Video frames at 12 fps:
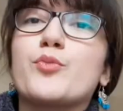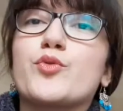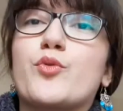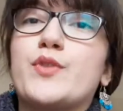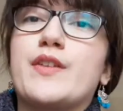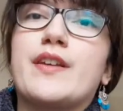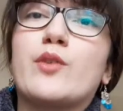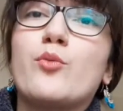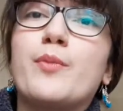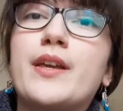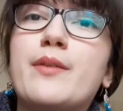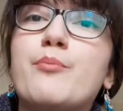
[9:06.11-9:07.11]
pense que vous avez
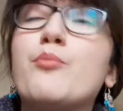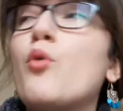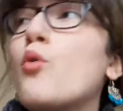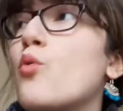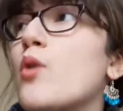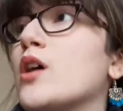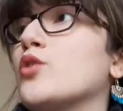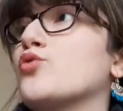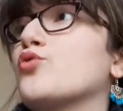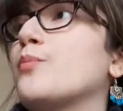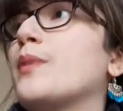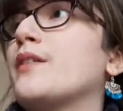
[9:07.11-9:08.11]
compris pourquoi
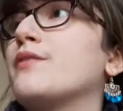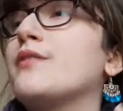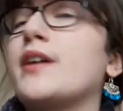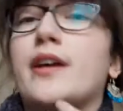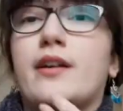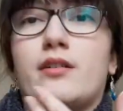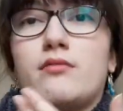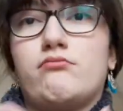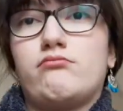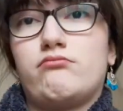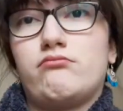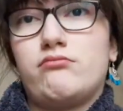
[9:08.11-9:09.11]
je préfère
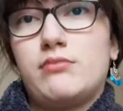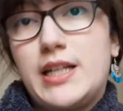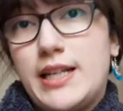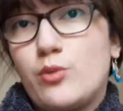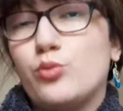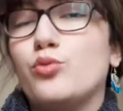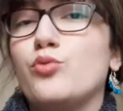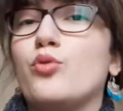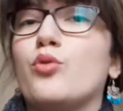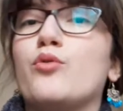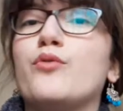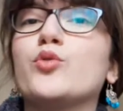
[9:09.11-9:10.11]
les hauts de
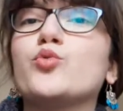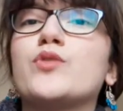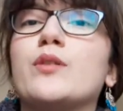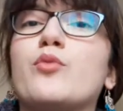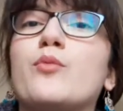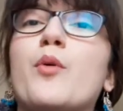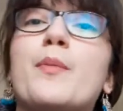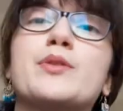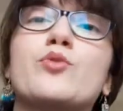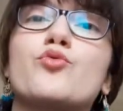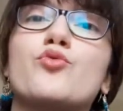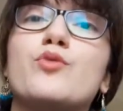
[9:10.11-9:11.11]
Hurlevent, tout simplement
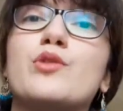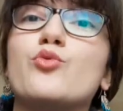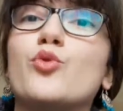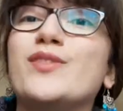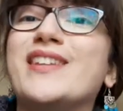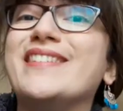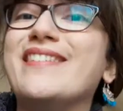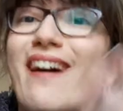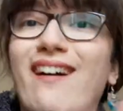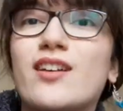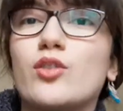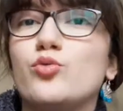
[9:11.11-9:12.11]
parce que je suis du côté
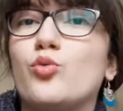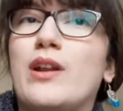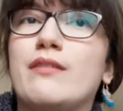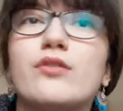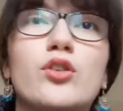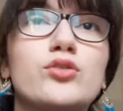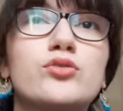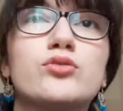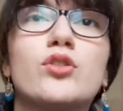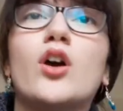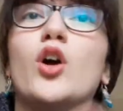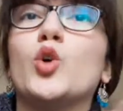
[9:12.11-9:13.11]
dark de la
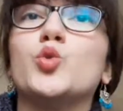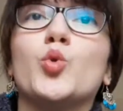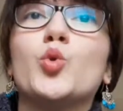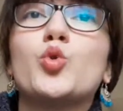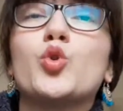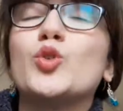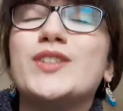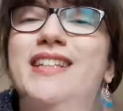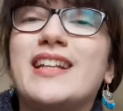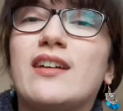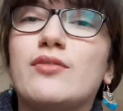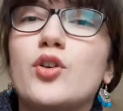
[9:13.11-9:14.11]
force. De l'autre
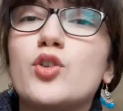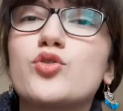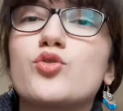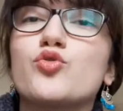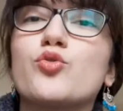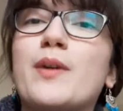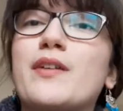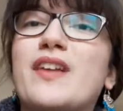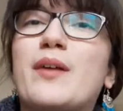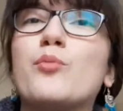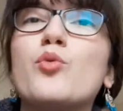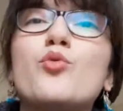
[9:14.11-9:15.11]
côté de la force, je
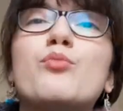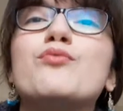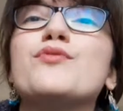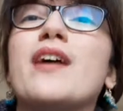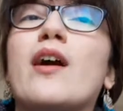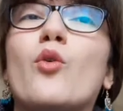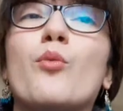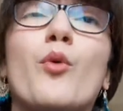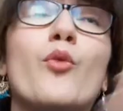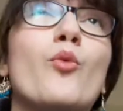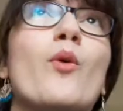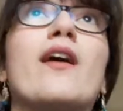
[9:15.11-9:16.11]
préfère beaucoup plus un
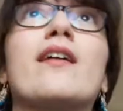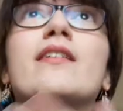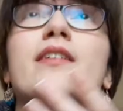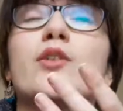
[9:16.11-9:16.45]
roman noir et